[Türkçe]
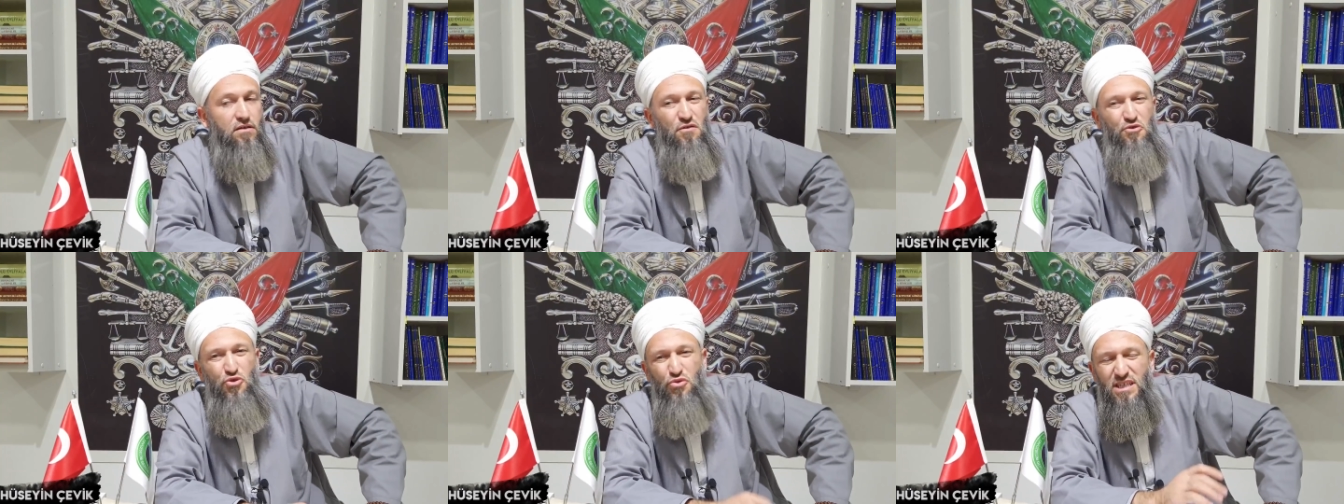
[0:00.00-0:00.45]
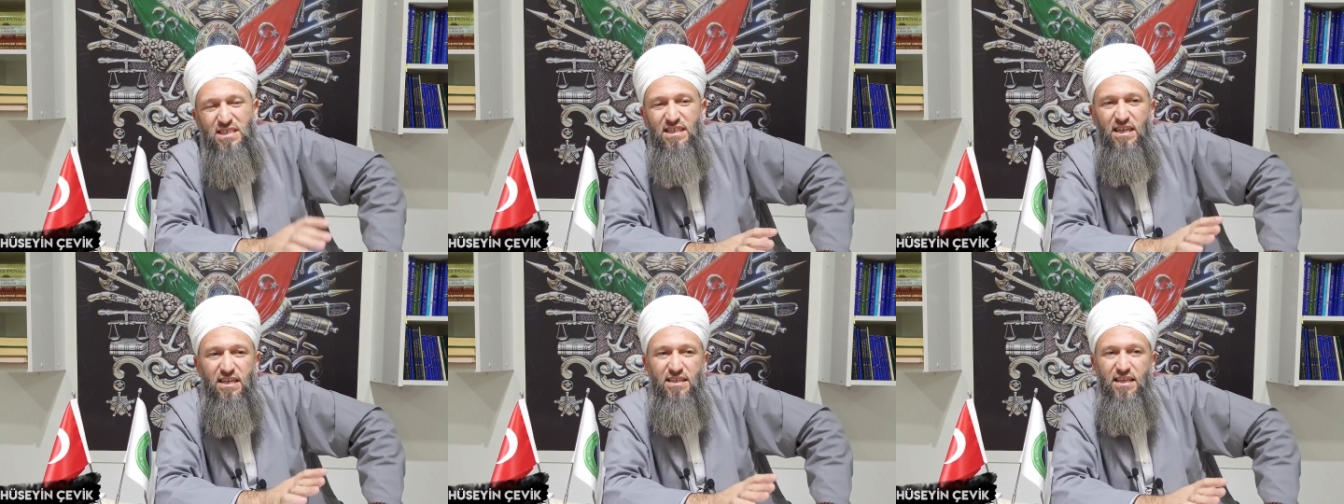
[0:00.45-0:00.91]
Şu
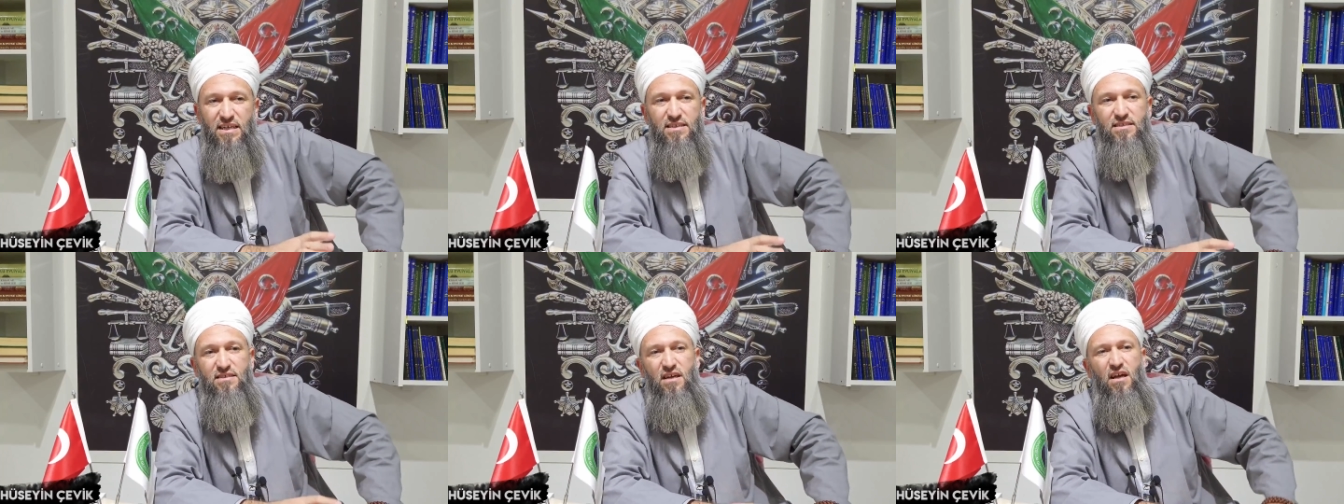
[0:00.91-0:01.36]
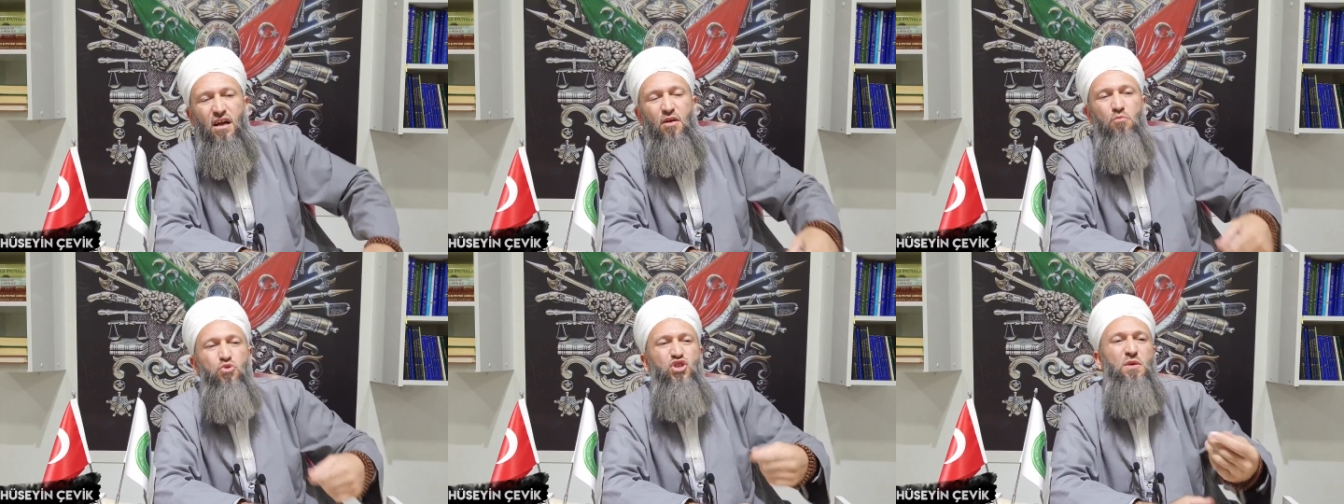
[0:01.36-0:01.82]
rezillikler,
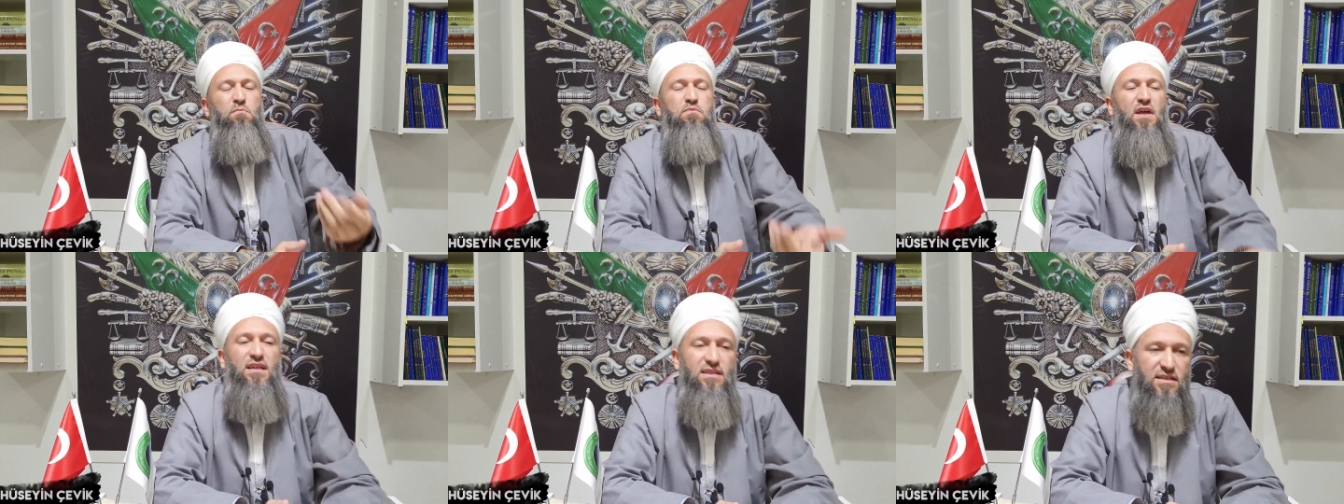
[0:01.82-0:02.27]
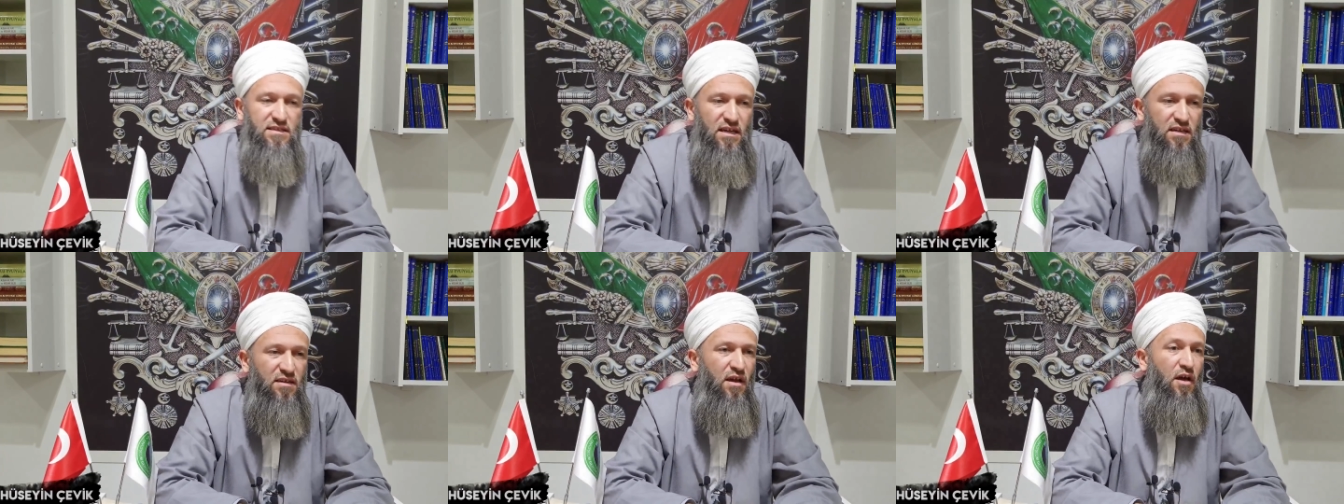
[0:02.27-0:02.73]
bu çıplaklıklar.